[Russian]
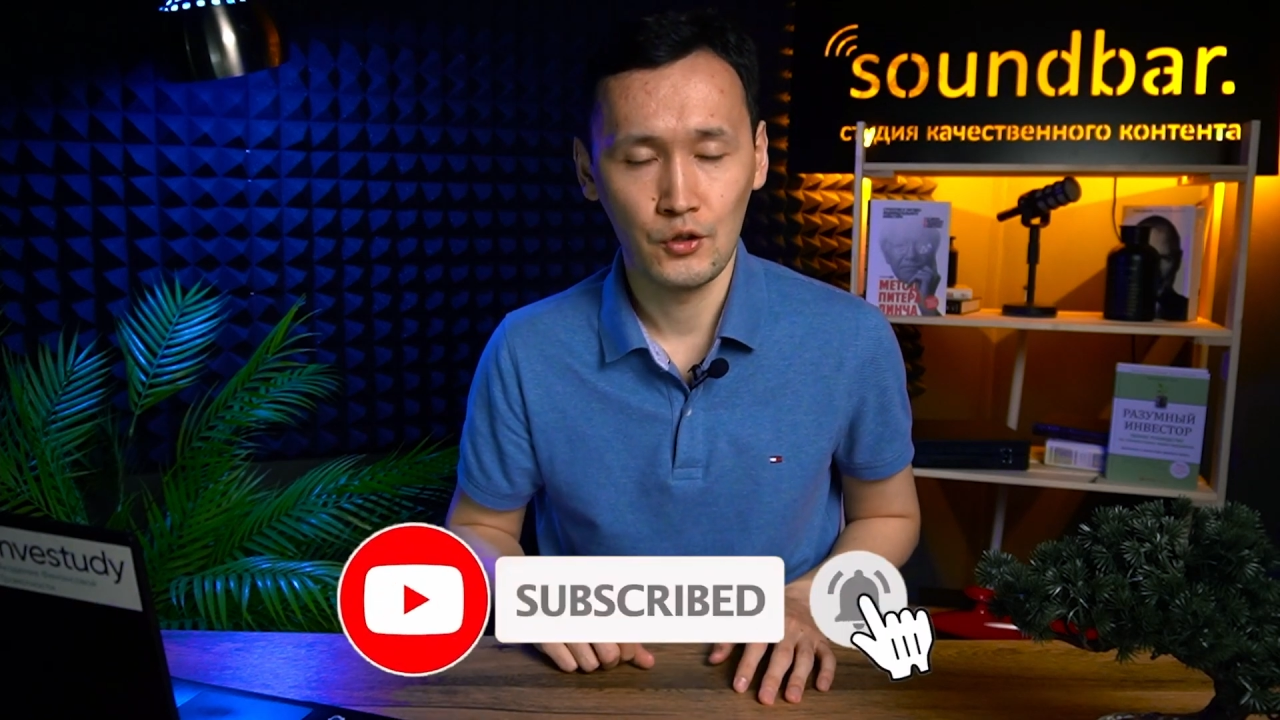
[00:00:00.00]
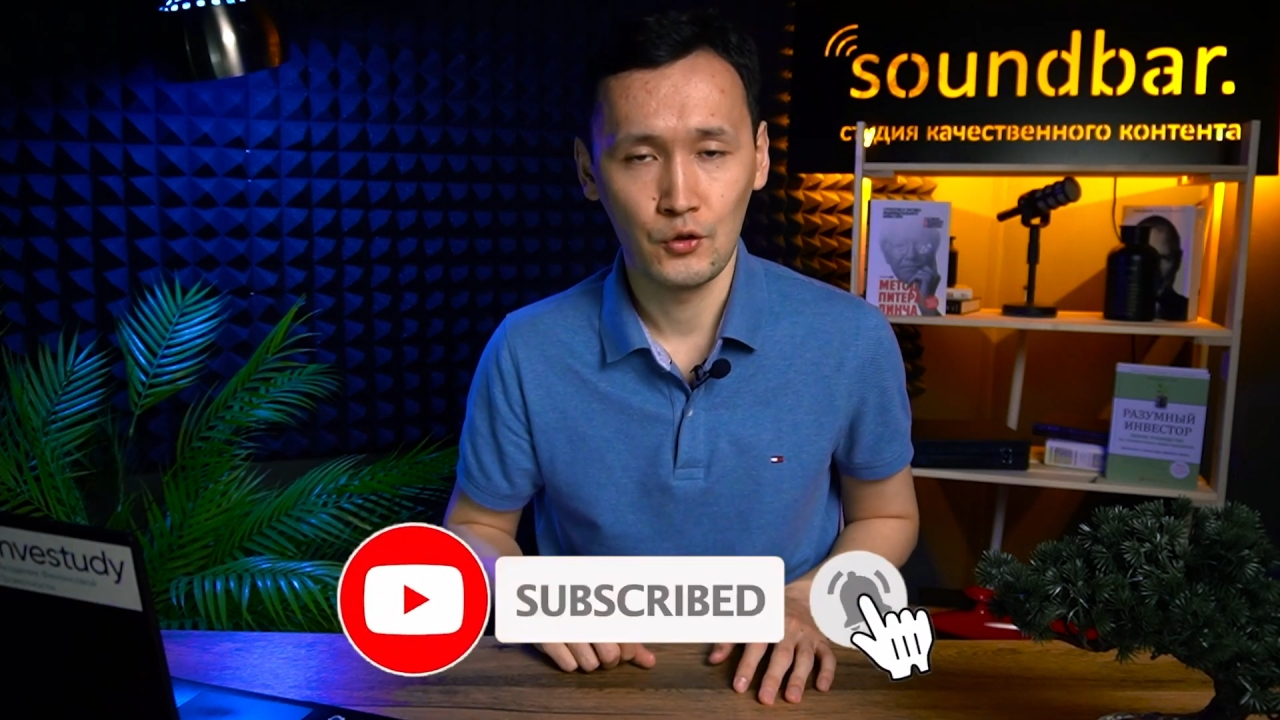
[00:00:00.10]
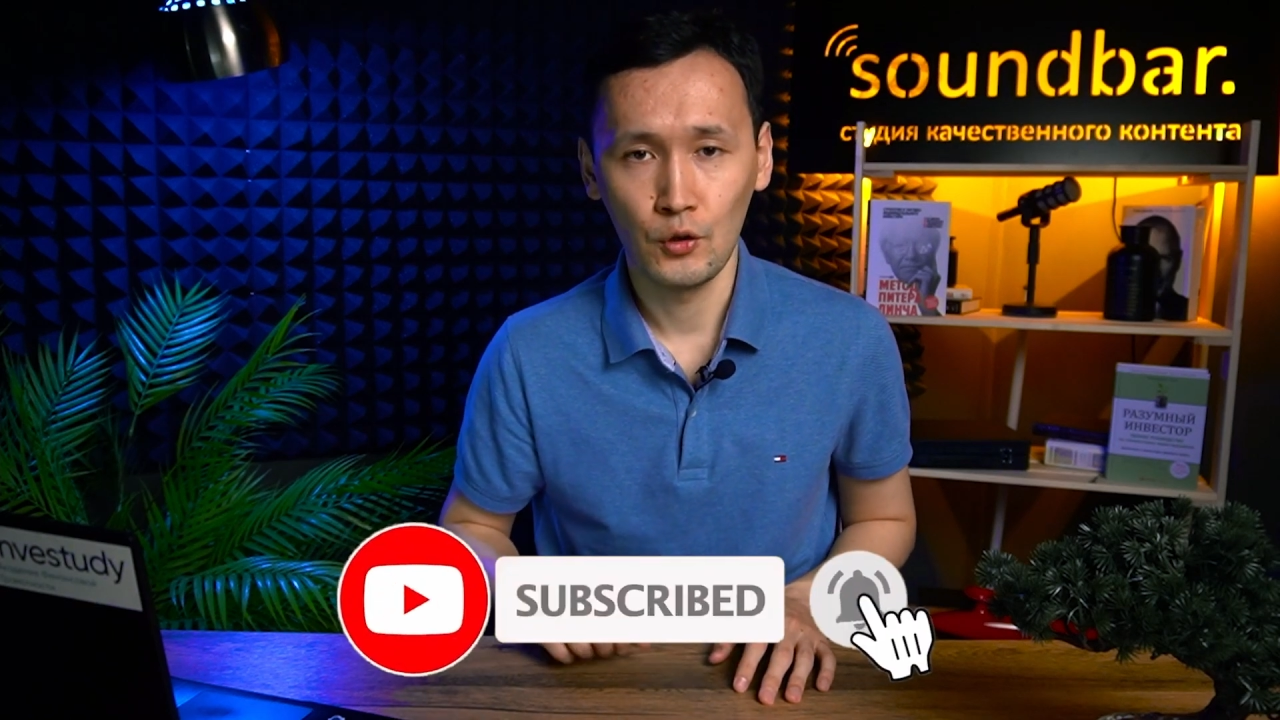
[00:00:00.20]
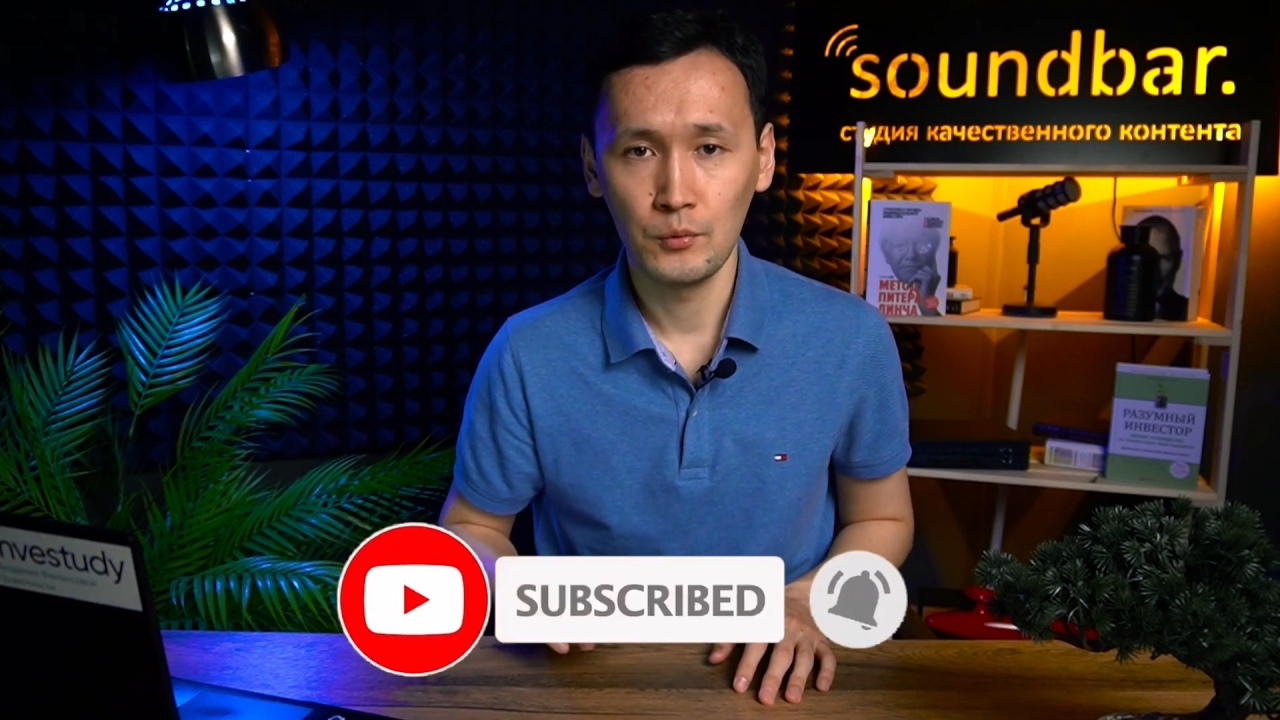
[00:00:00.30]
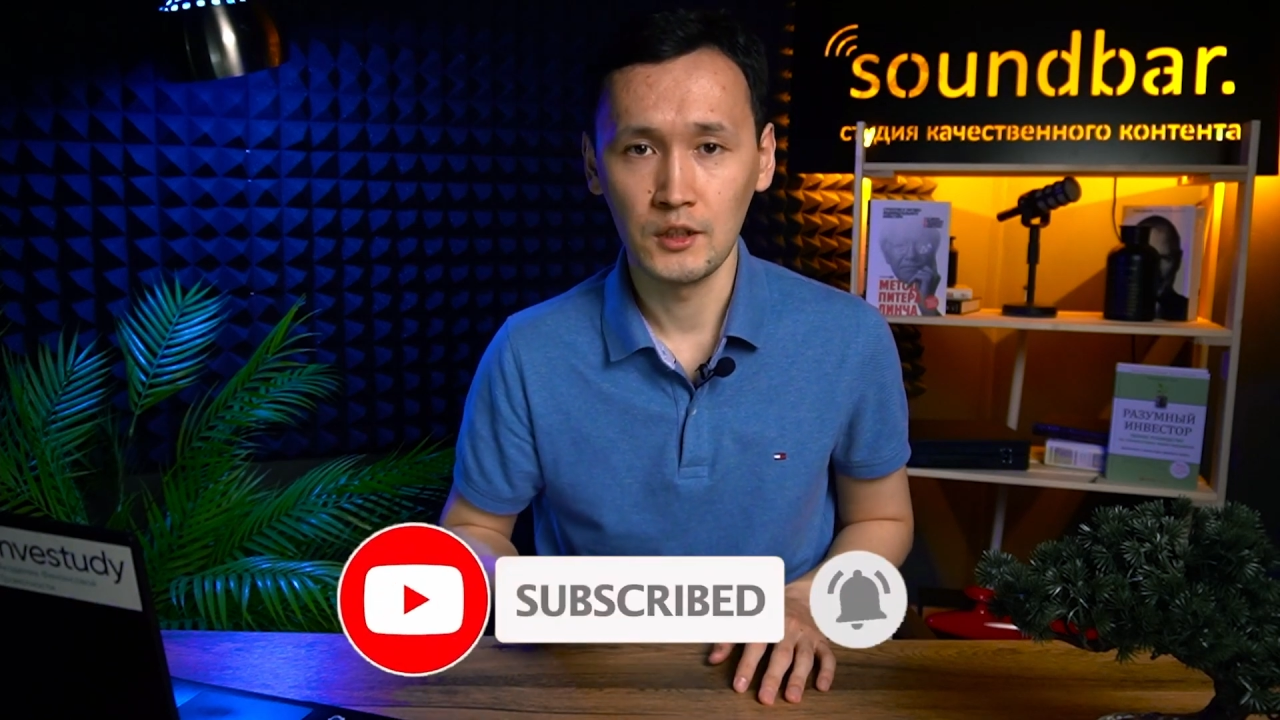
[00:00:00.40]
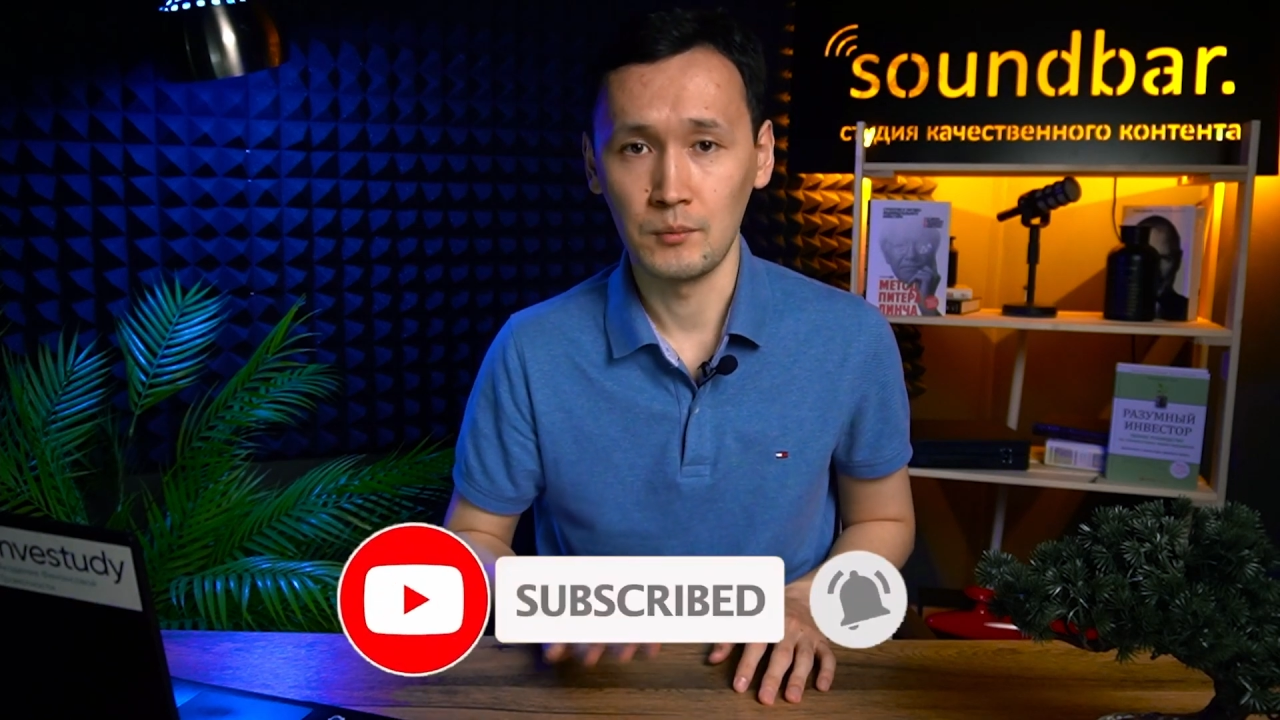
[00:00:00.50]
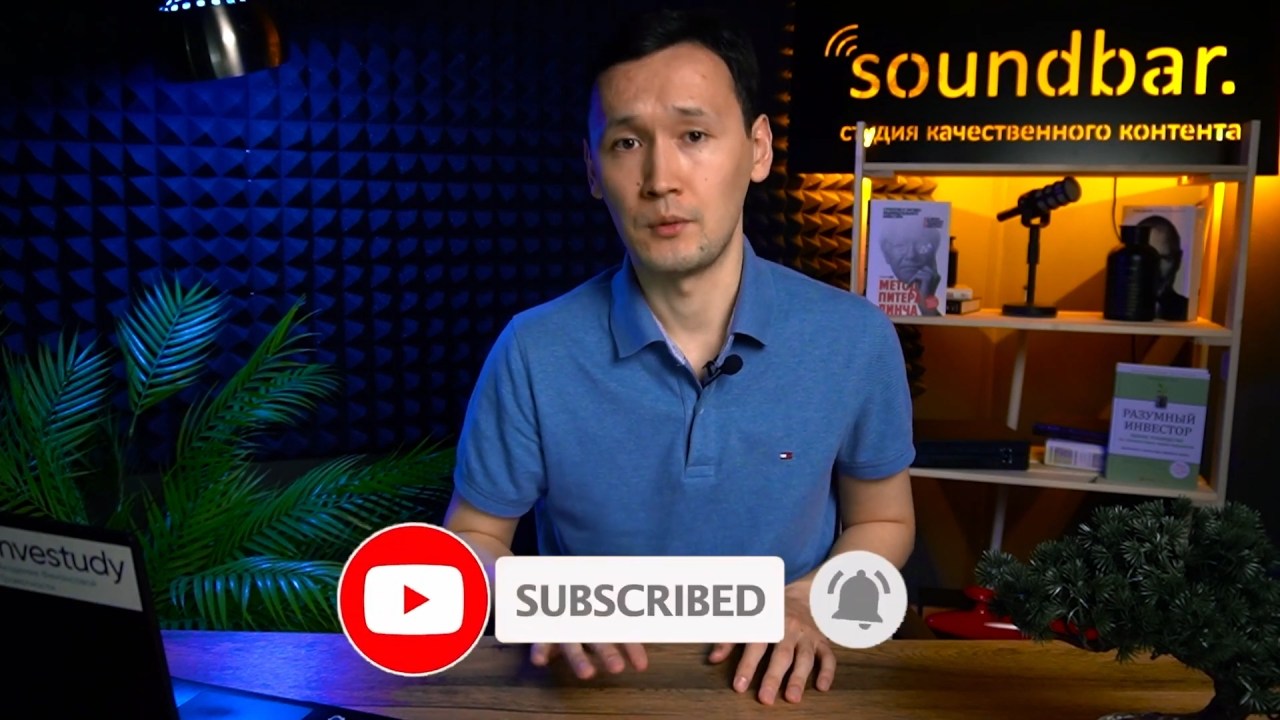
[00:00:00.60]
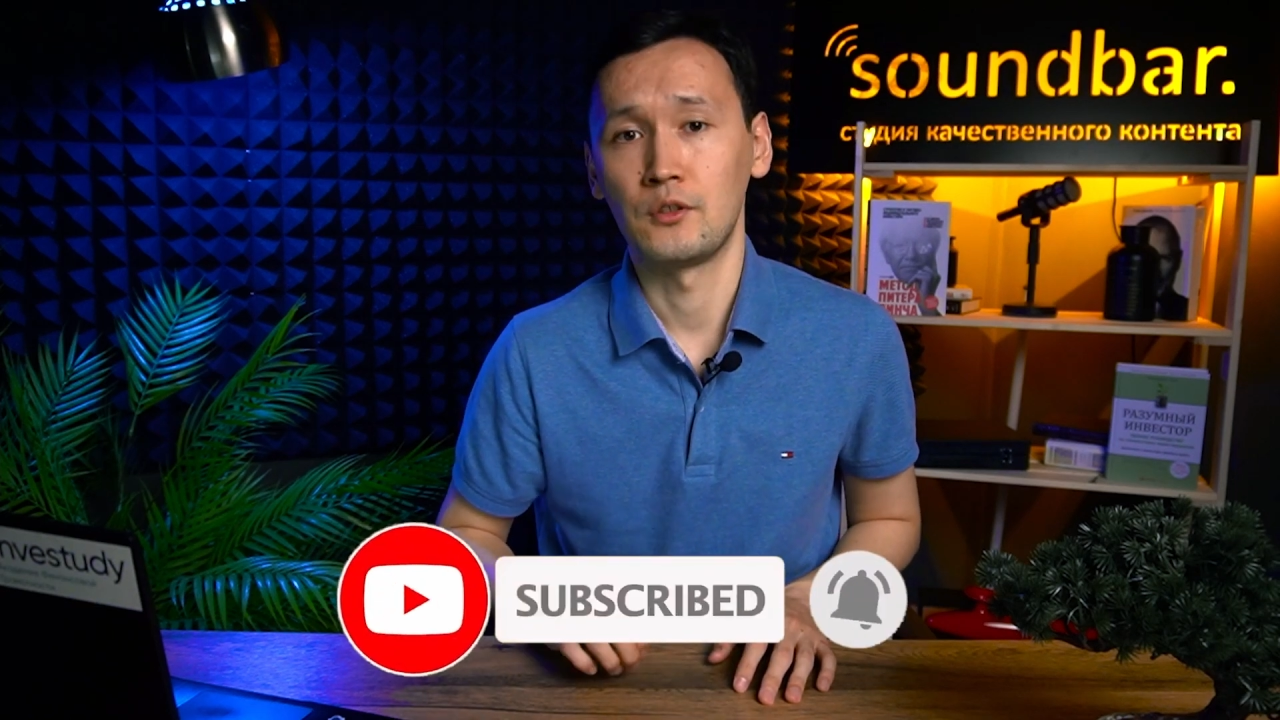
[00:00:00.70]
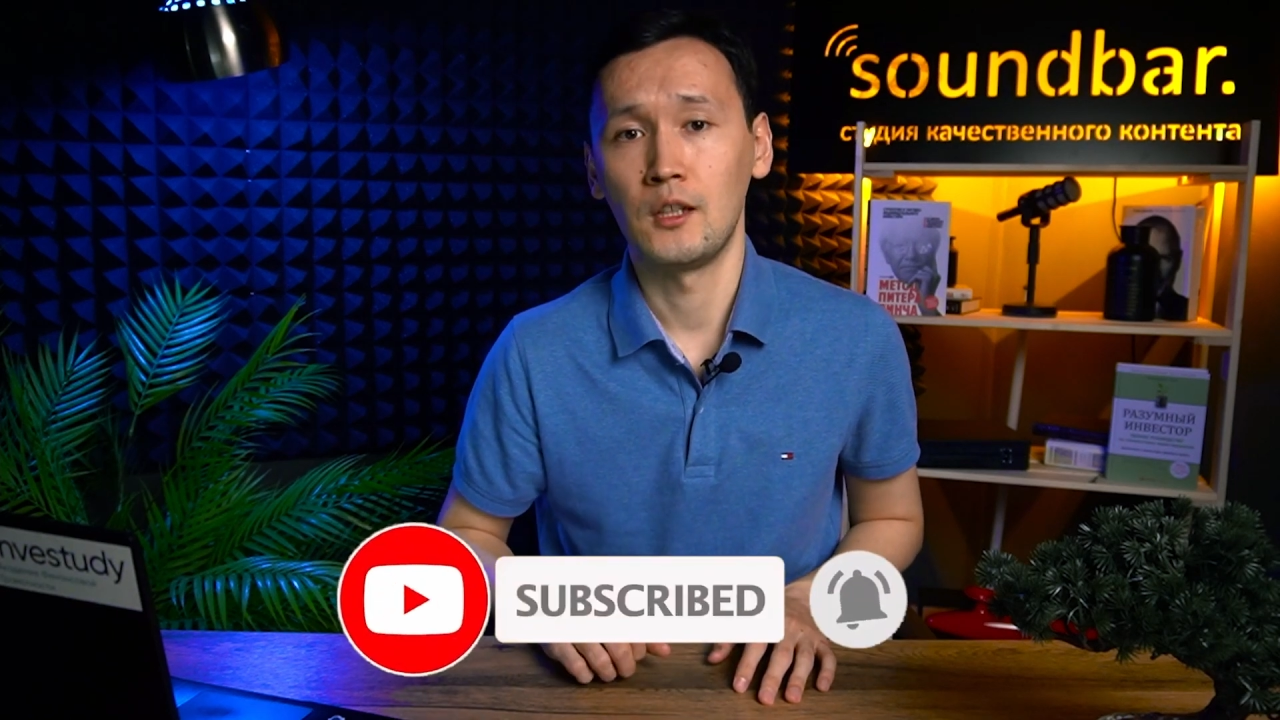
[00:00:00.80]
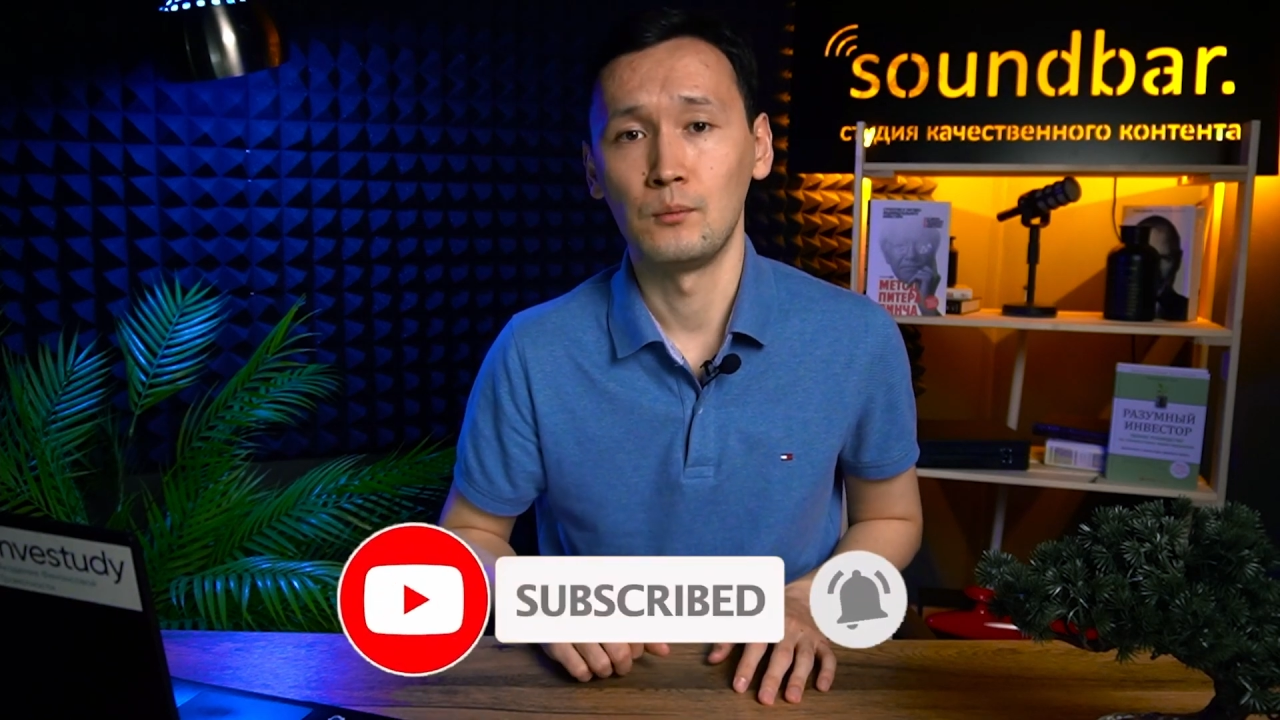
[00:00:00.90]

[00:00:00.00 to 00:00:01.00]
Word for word: чтобы не пропускать